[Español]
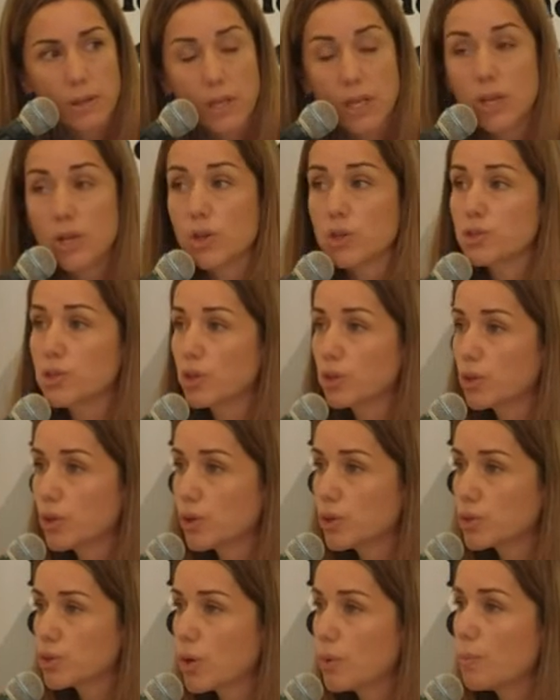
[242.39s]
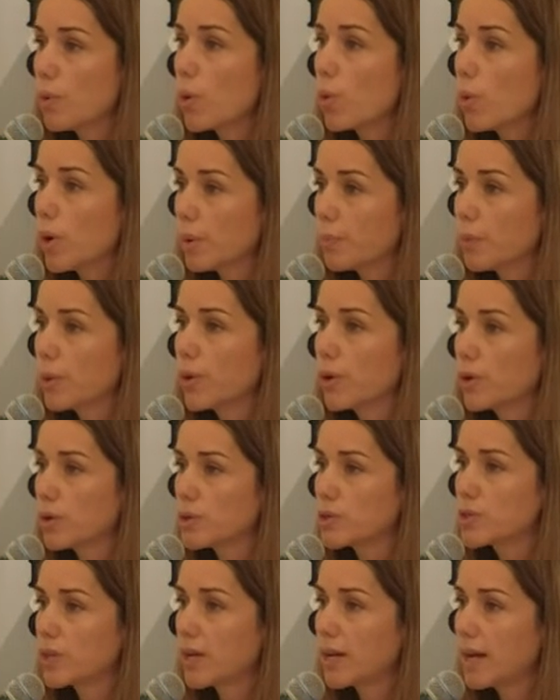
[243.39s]
Y nosotros, como cuerpo de
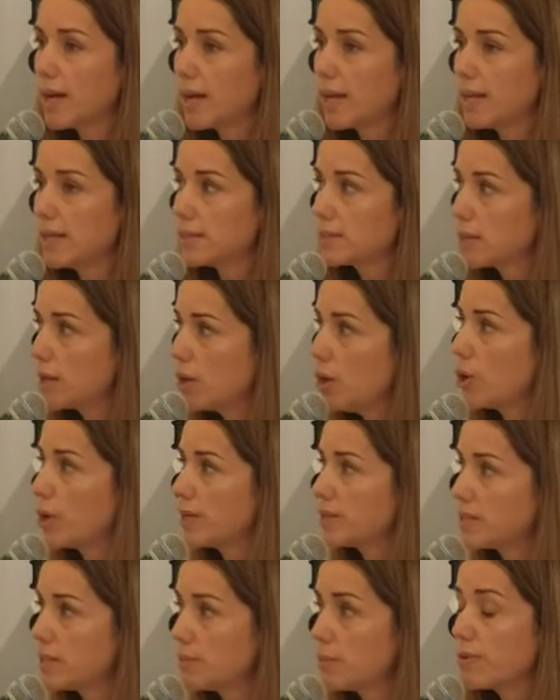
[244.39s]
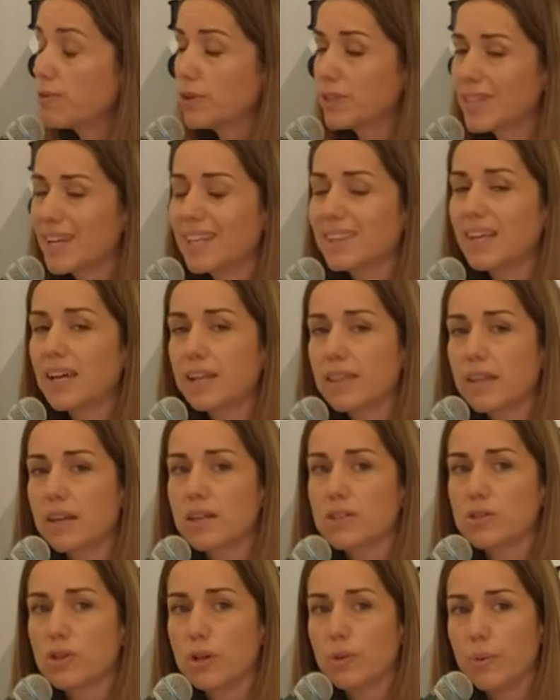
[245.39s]
concejales, lo que hicimos fue tratar de
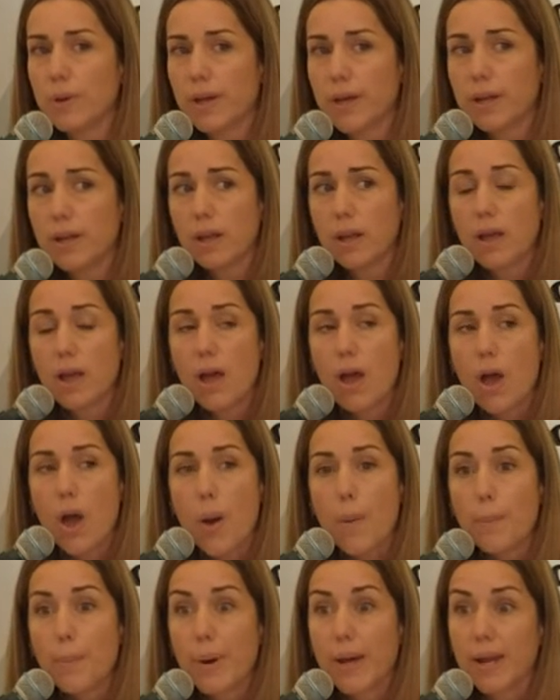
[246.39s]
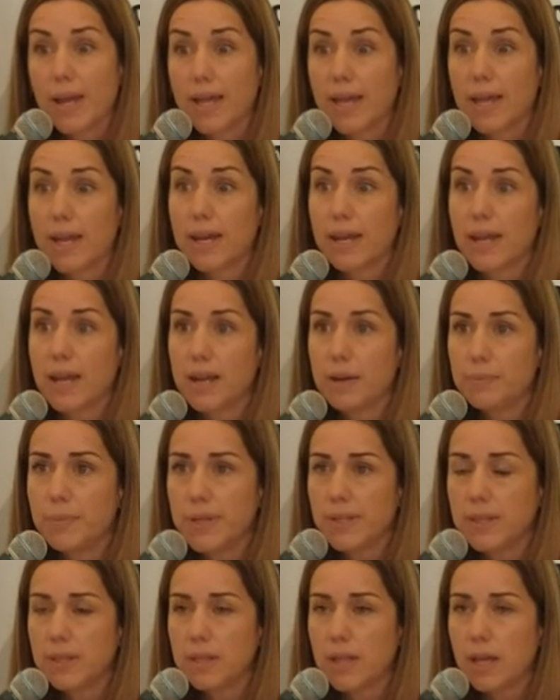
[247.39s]
resolver para que
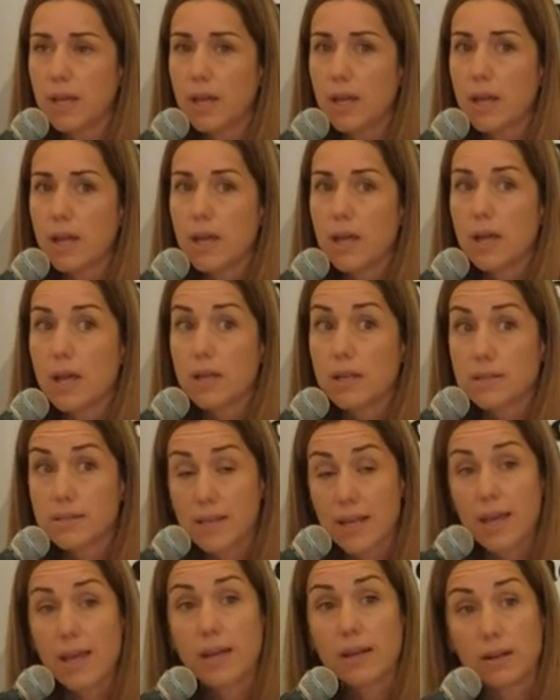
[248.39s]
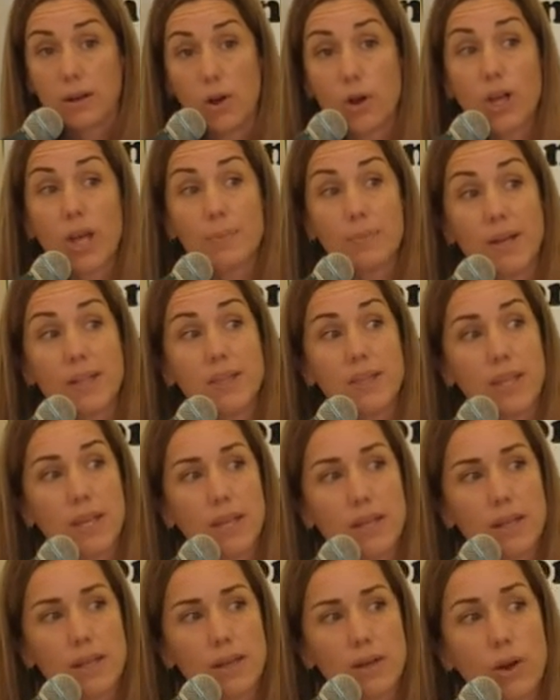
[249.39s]
realmente sean los que más
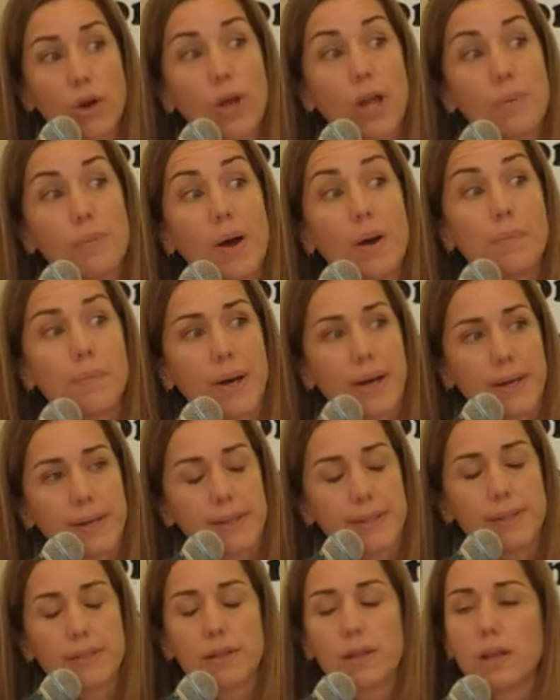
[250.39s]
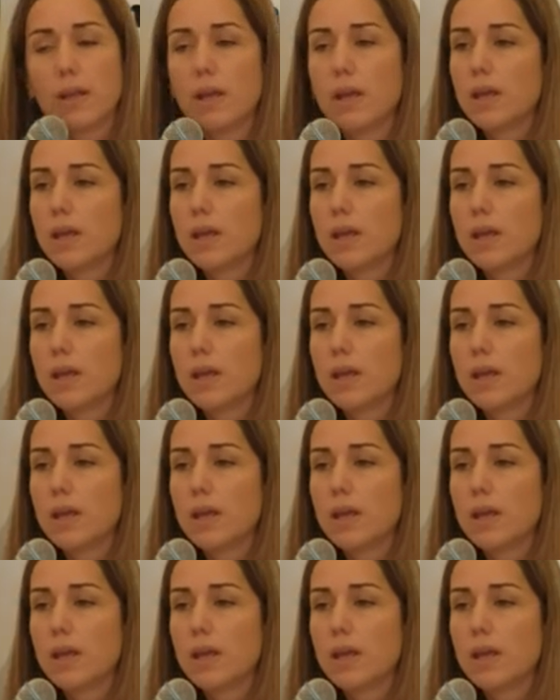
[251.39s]
tienen los que más paguen.